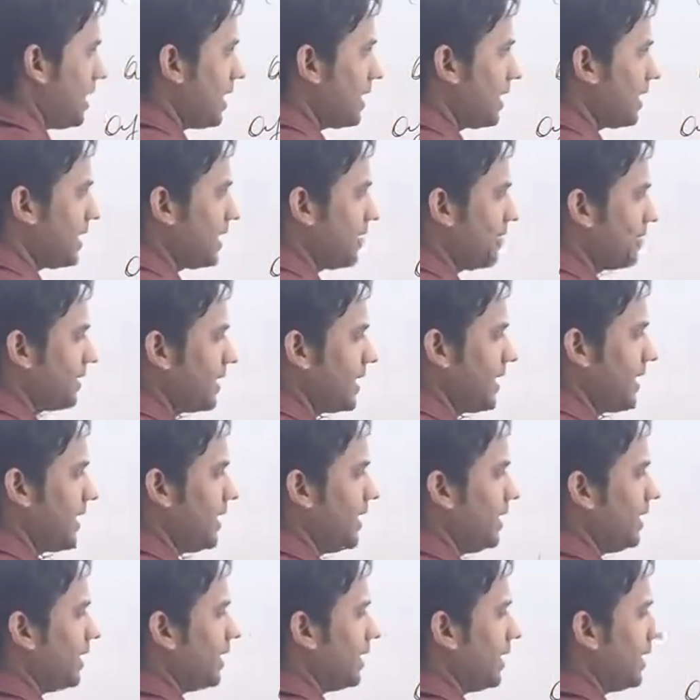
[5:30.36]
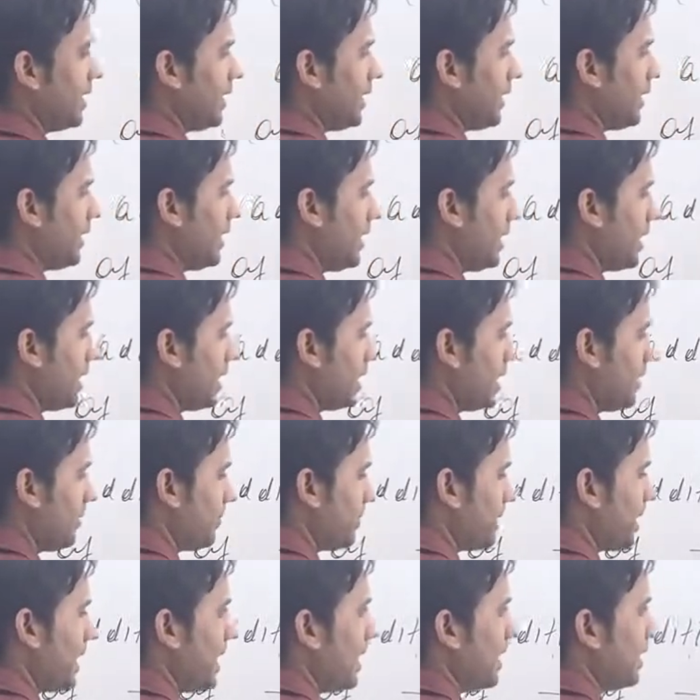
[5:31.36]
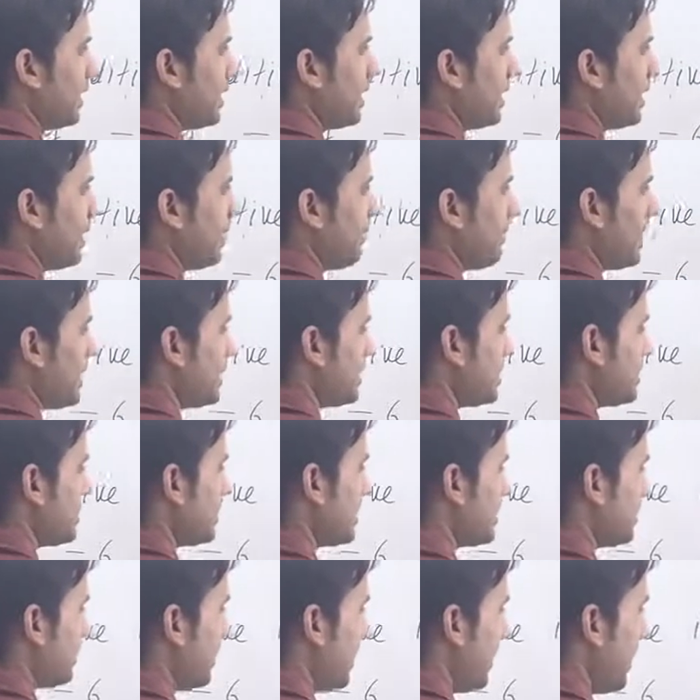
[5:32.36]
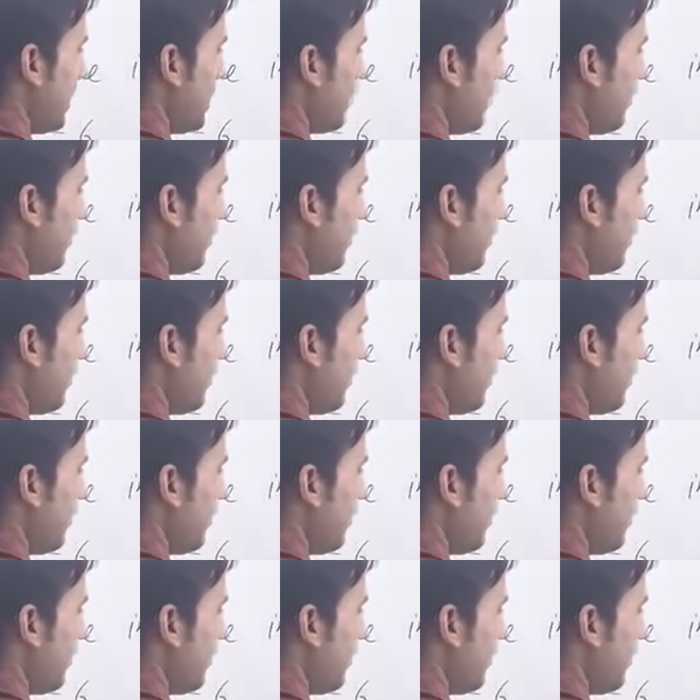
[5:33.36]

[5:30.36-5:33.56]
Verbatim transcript: अगर हम क्या ऐड करें अगर हम क्या ऐड करें माइनस सिक्स बाय